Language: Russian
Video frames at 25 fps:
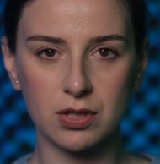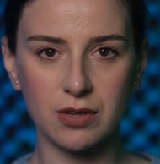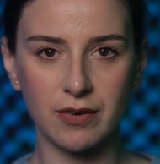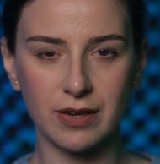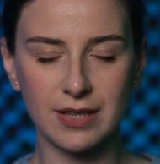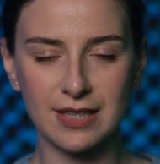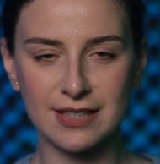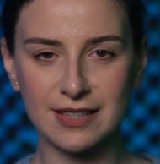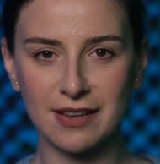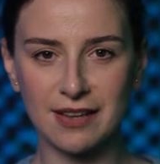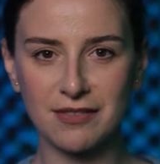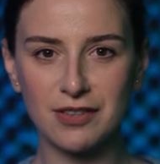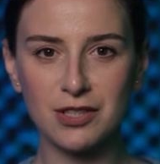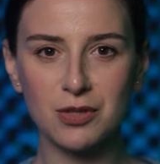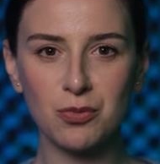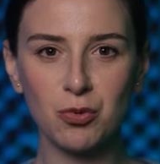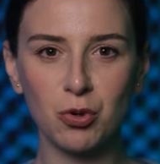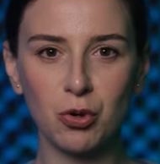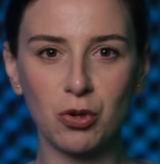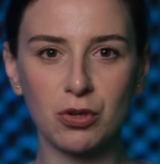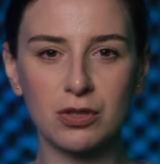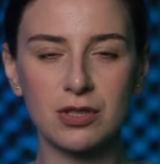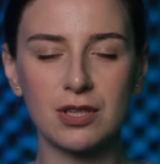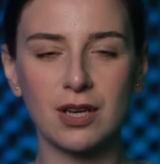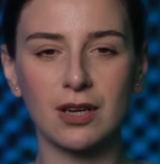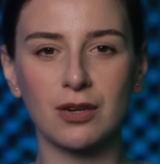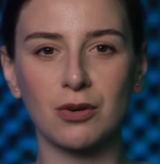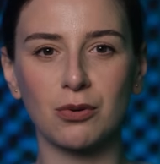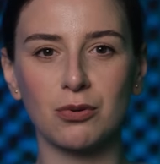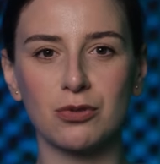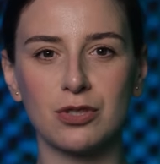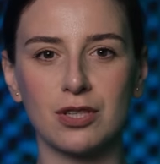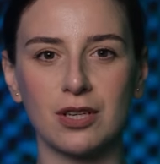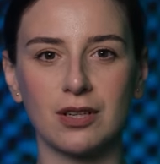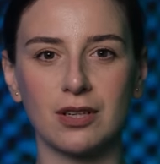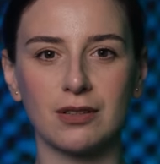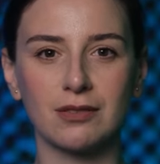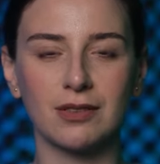– «Сова независимого голоса
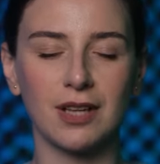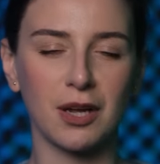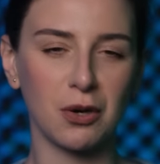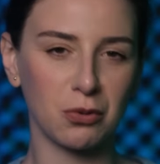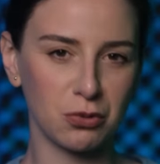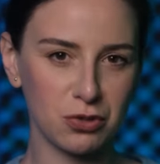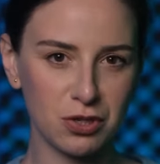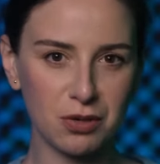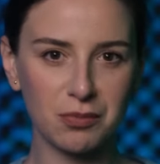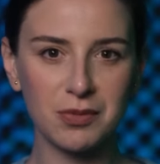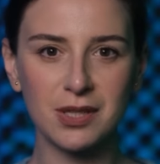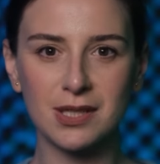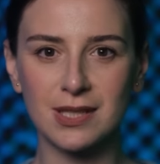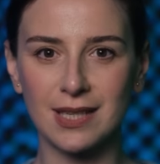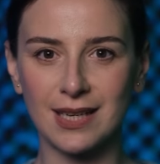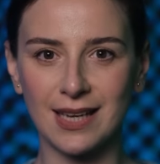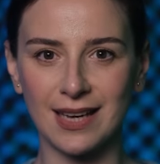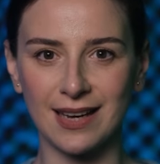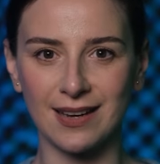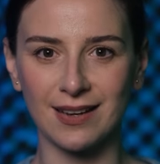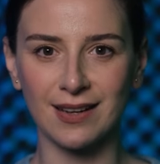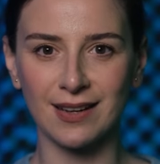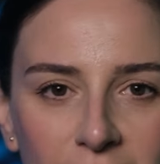Грузии» на русском языке.